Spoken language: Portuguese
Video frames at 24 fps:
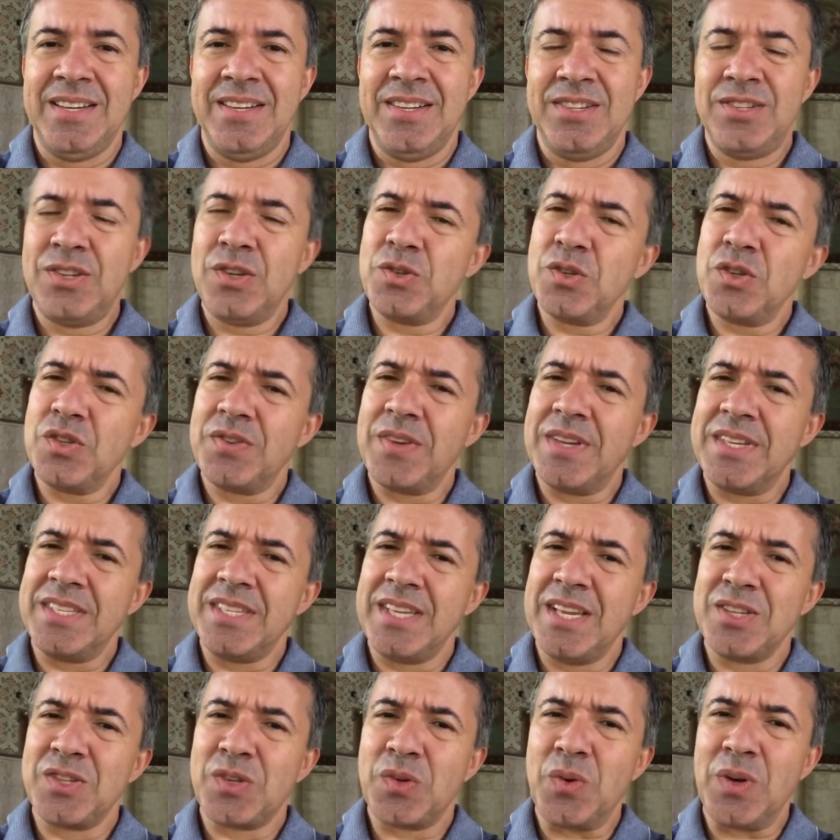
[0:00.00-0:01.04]
Jesus
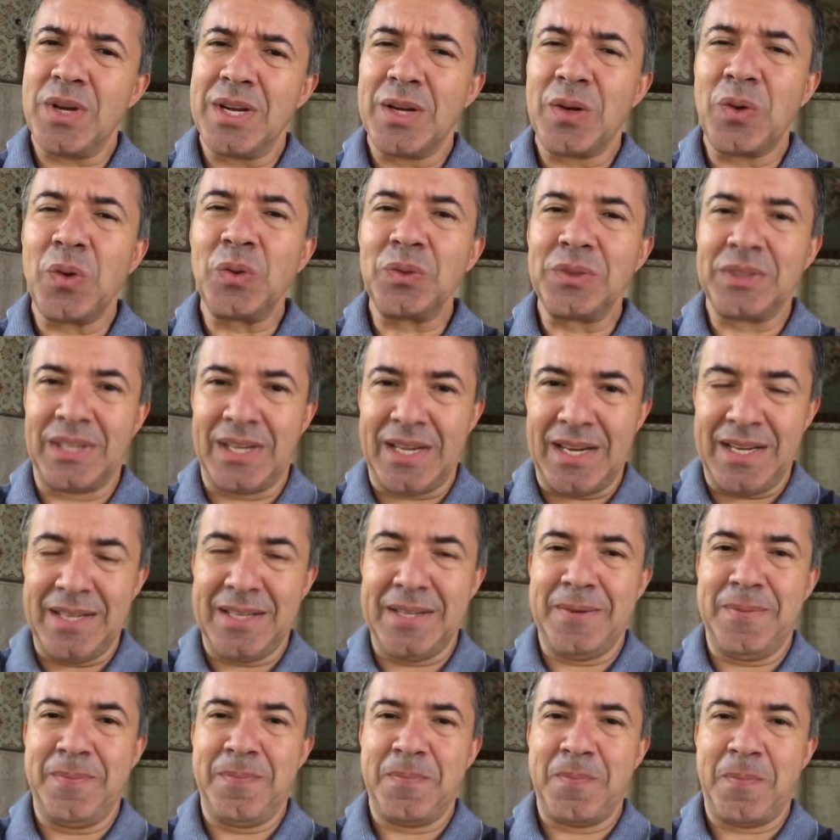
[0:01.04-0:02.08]
fazia a escolha
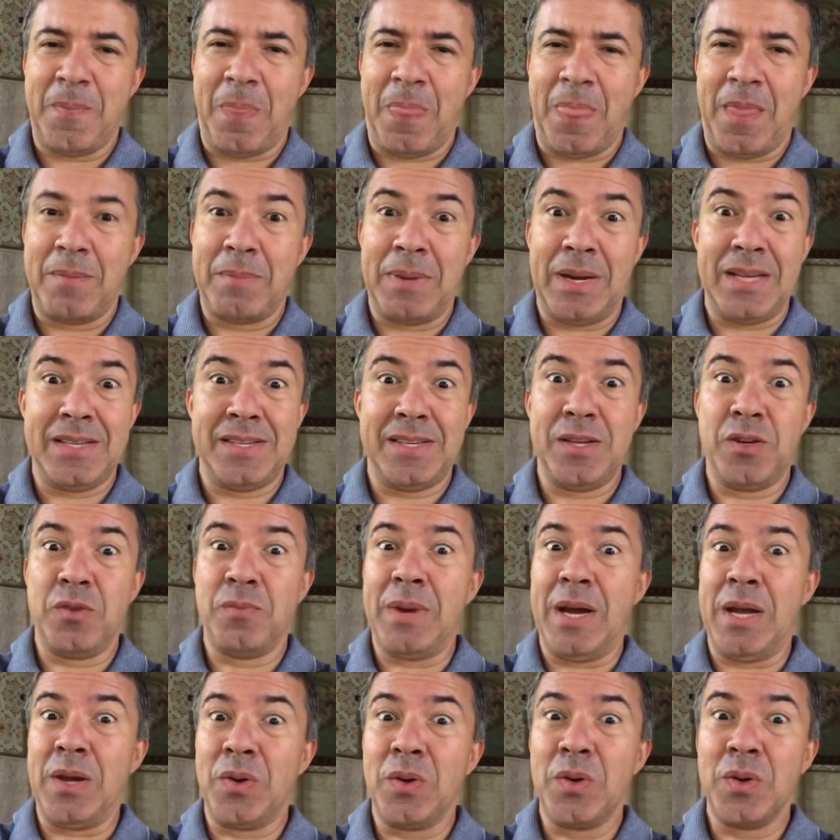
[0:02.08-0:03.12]
contrária. Para ser o
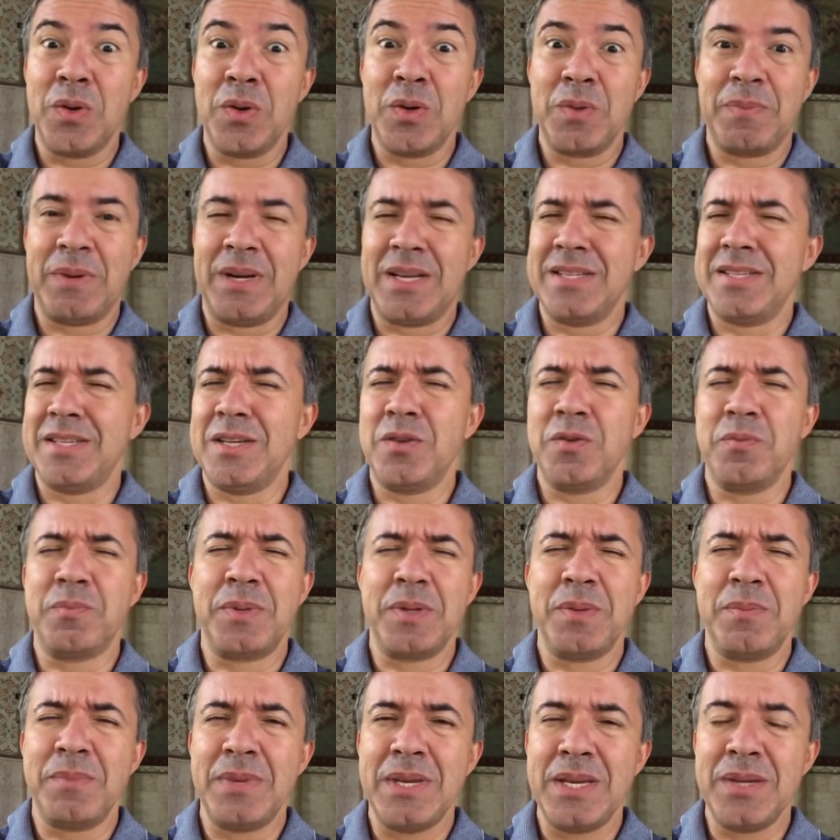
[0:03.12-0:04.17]
maior, para ser o
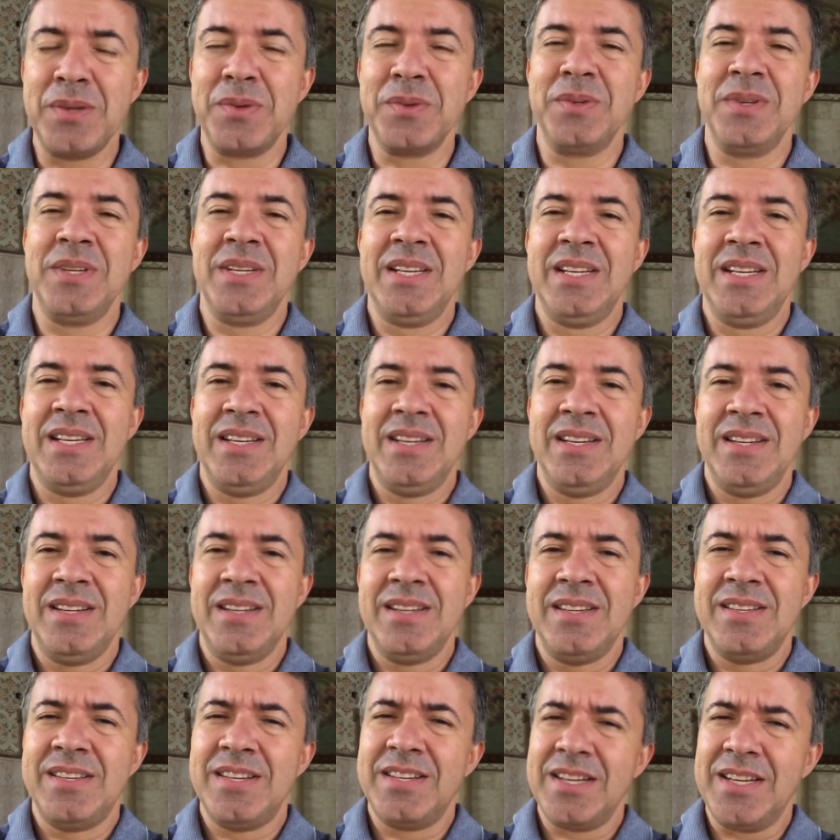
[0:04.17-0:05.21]
primeiro,
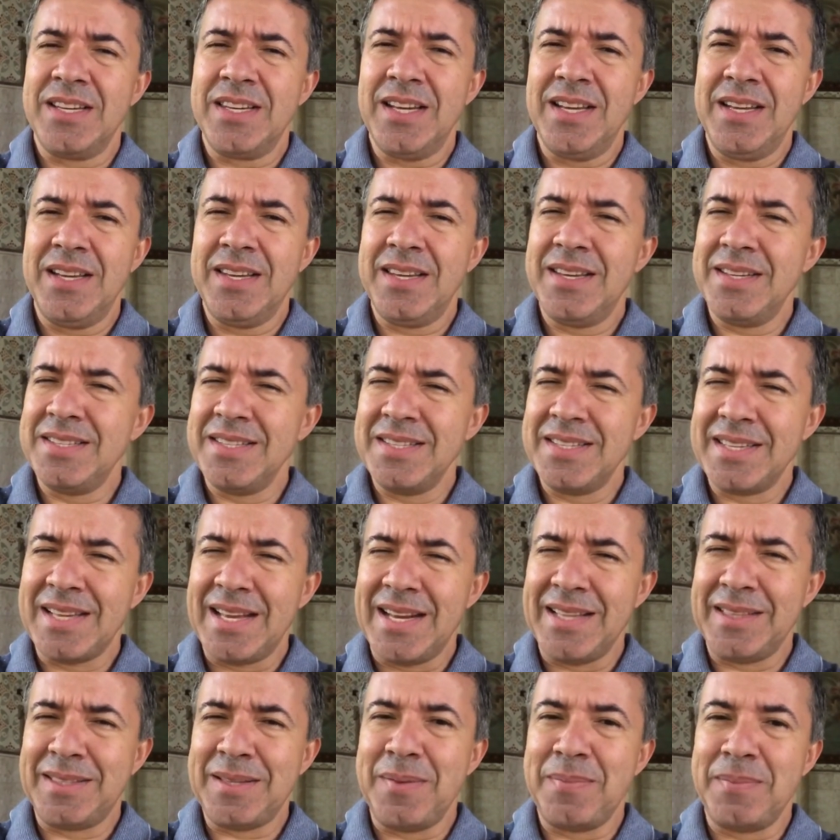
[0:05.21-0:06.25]
seja aquele que
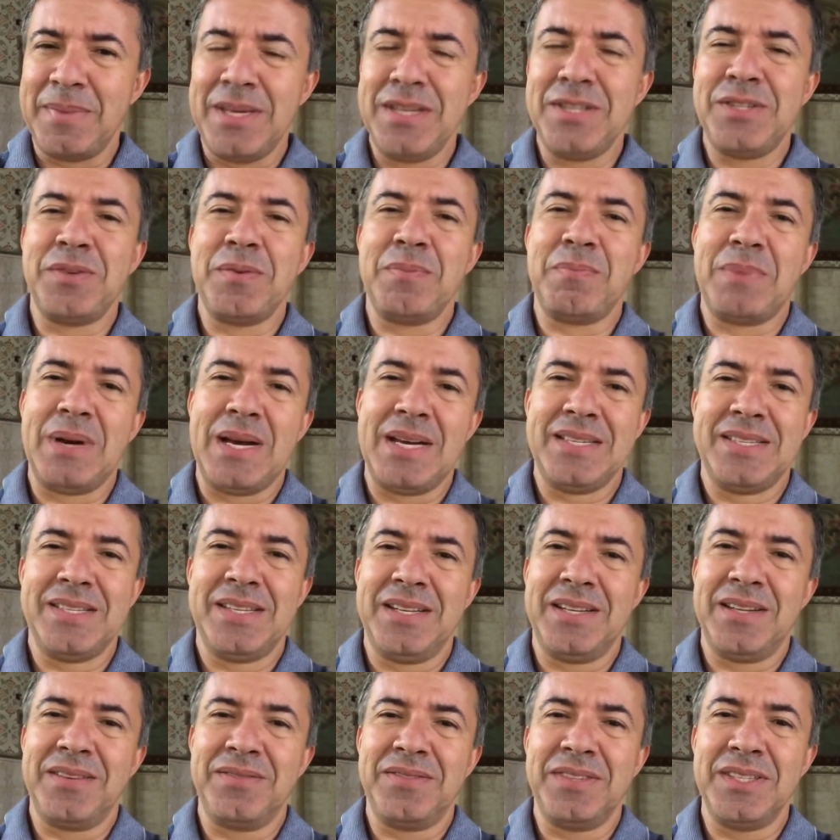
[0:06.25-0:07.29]
discretamente passa
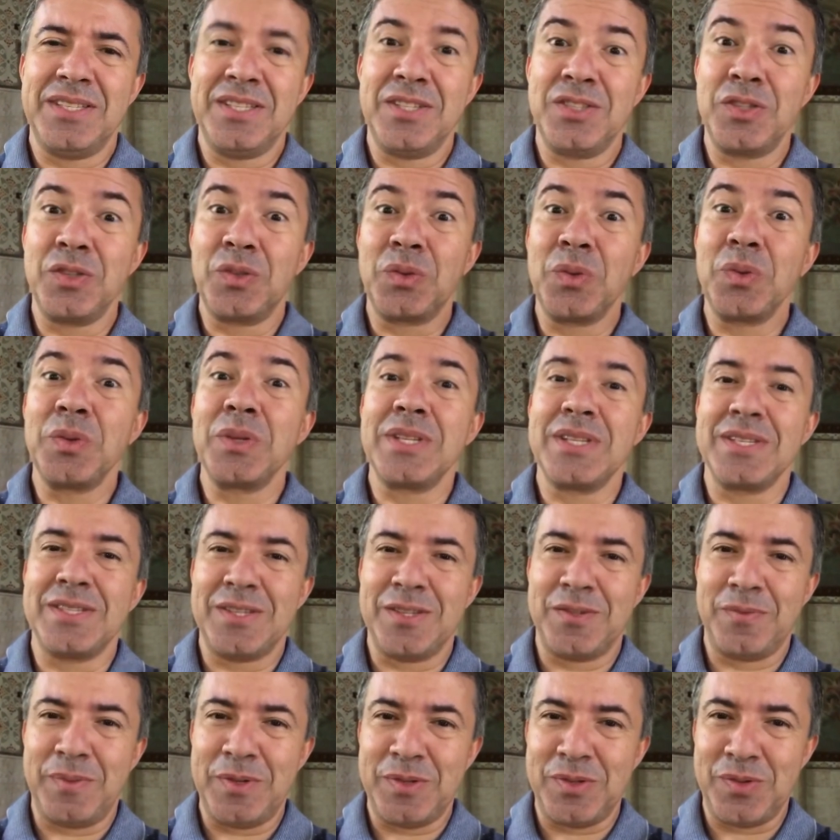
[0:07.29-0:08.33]
na vida de todas
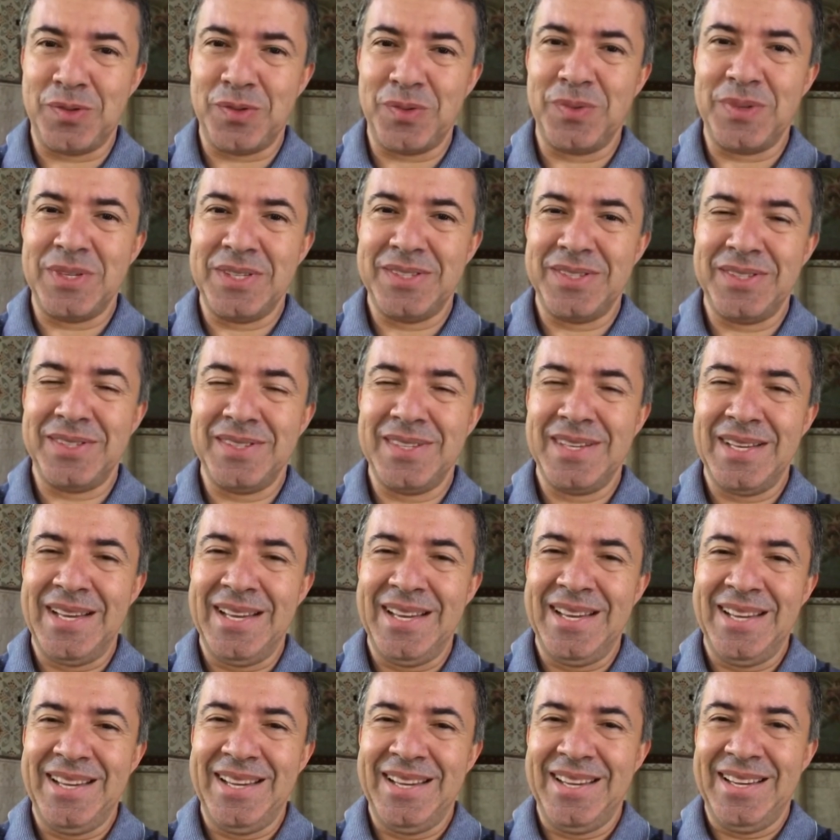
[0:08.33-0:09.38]
as pessoas.
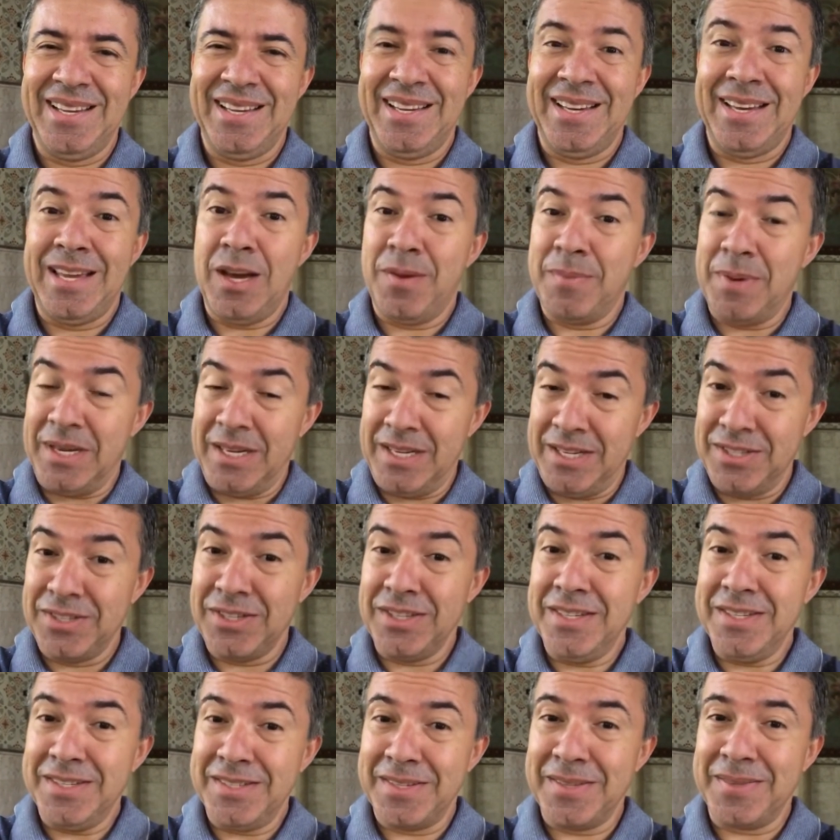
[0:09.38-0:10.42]
É uma grande
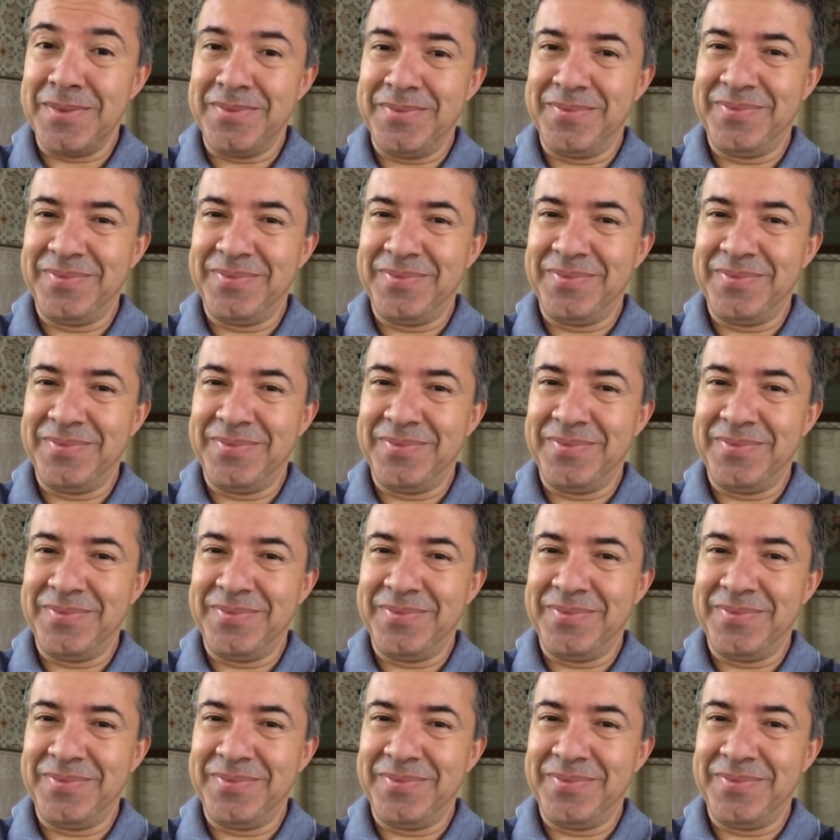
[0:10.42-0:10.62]
lição.